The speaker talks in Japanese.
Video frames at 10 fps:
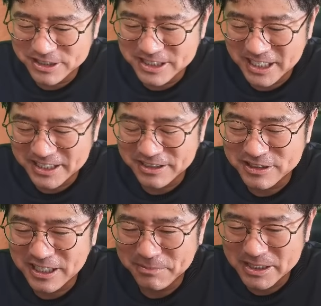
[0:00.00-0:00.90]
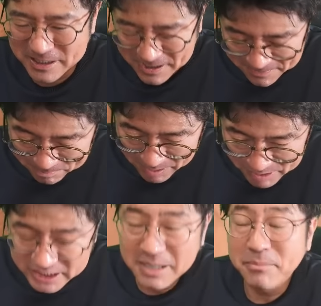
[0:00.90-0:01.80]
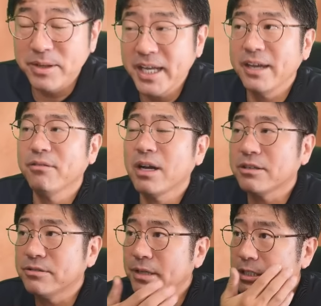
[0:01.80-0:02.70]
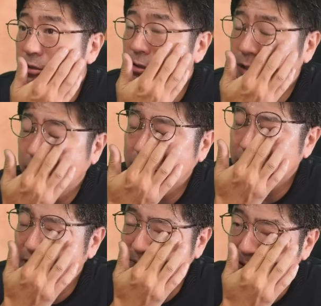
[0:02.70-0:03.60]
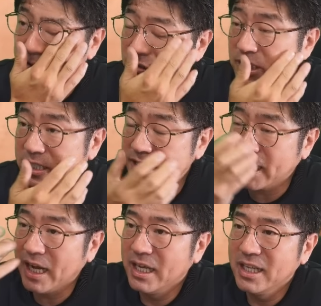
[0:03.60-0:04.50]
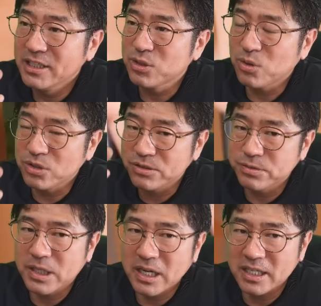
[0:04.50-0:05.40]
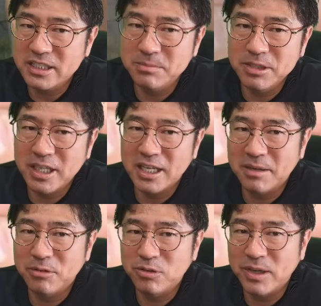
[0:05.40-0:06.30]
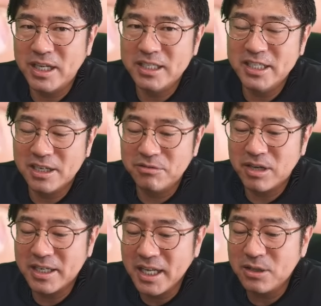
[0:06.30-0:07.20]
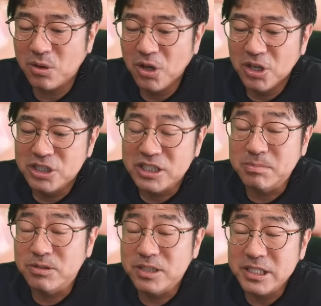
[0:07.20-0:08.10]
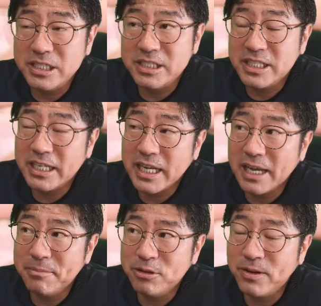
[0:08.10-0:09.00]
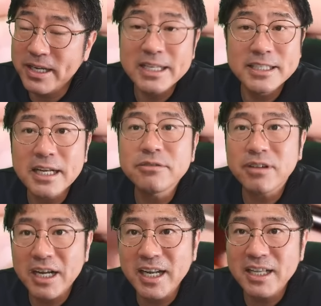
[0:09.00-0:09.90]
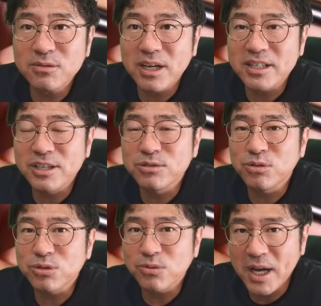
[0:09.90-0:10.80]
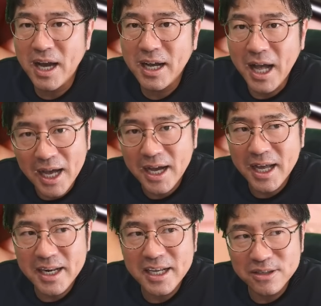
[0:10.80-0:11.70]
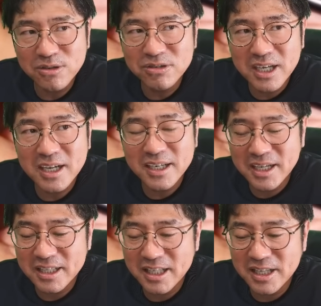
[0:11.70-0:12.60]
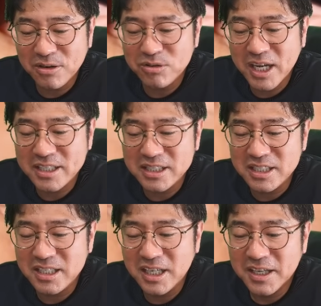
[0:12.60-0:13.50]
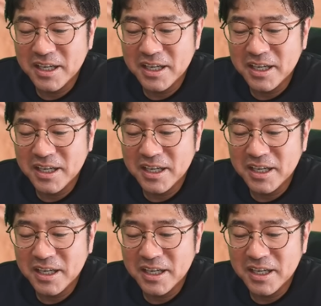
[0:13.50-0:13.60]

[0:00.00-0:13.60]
おじさんでございます。皆さんもね、絵を描く上において、じゃあ自分の何か、そこに付加価値みたいなものは何なのかなと、自分自身しかないものは何なのかなとかっていうことは考えないとなかなか出てこないし、